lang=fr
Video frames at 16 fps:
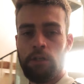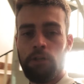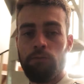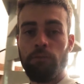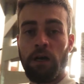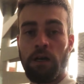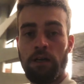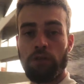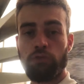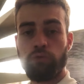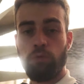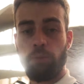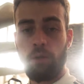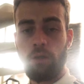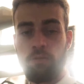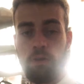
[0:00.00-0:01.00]
Bah là, je vous
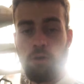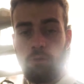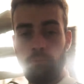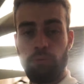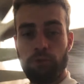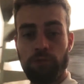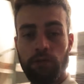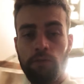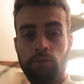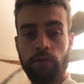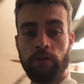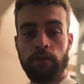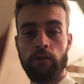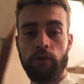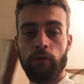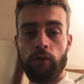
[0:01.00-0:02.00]
préviens en petite
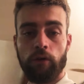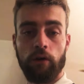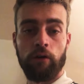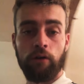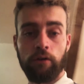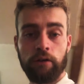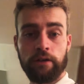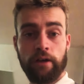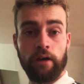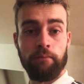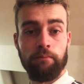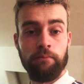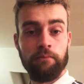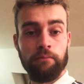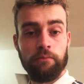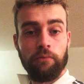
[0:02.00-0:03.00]
vidéo en cam.
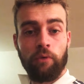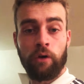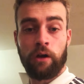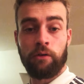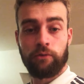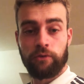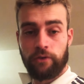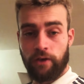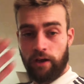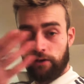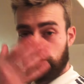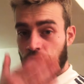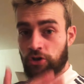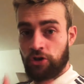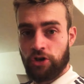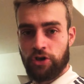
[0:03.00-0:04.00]
Voilà, certes,
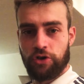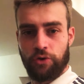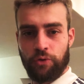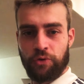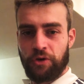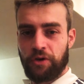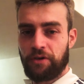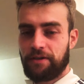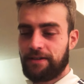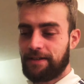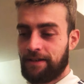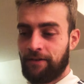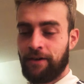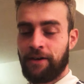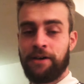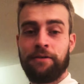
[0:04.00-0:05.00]
j'ai changé, c'est
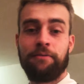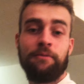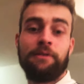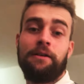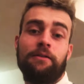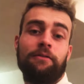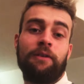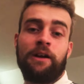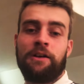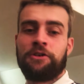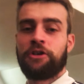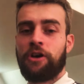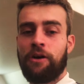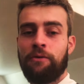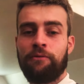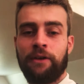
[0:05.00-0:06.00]
vrai. Voilà, j'ai
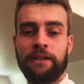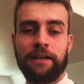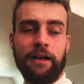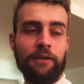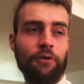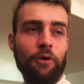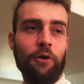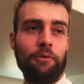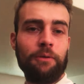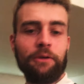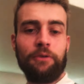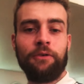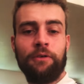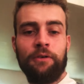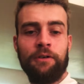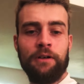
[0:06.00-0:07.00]
quand même 24 ans
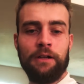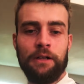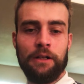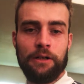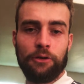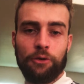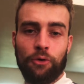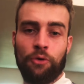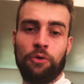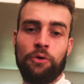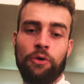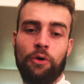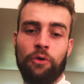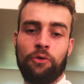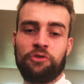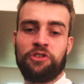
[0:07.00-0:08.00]
maintenant
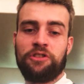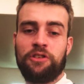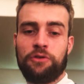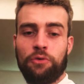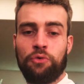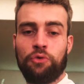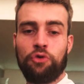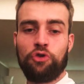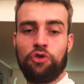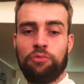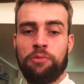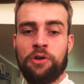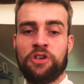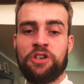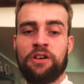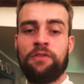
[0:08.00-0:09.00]
quand j'étais sur YouTube,
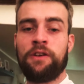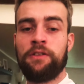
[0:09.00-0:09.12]
j'avais